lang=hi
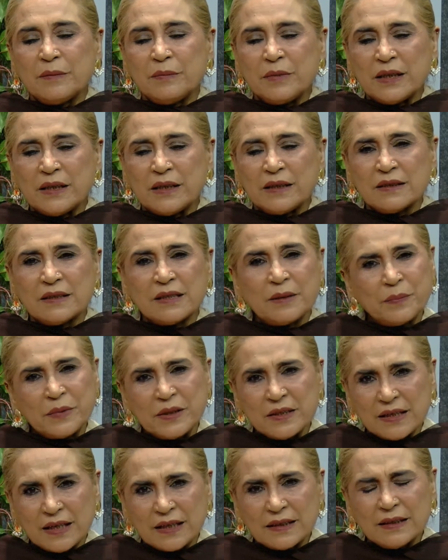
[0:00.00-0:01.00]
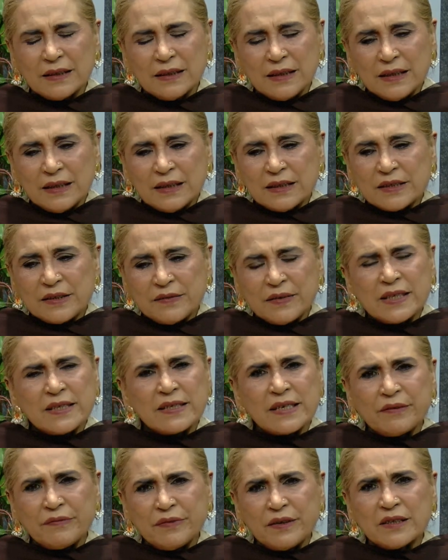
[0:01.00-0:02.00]
मैंने सबके साथ सिवाय
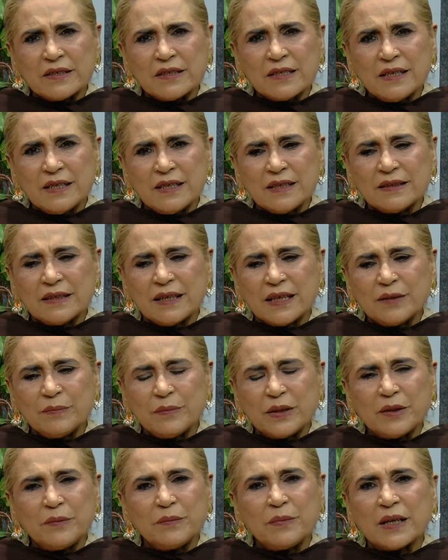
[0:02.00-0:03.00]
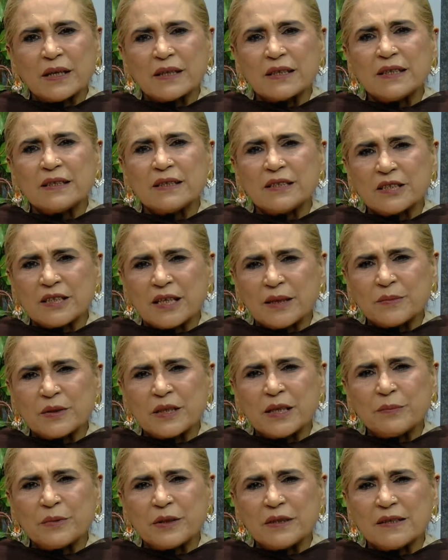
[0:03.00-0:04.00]
सैफ हसन के साथ मैंने बाकी एहतशाम
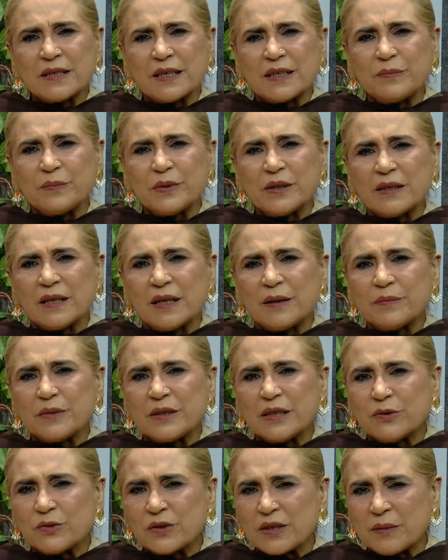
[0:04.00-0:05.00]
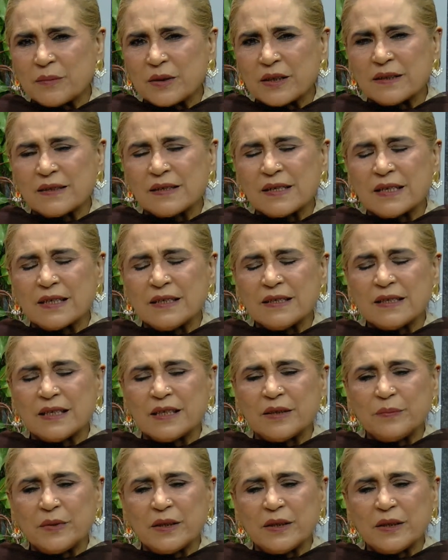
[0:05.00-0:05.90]
साहब के साथ भी काम किया उसामा रज़ा के साथ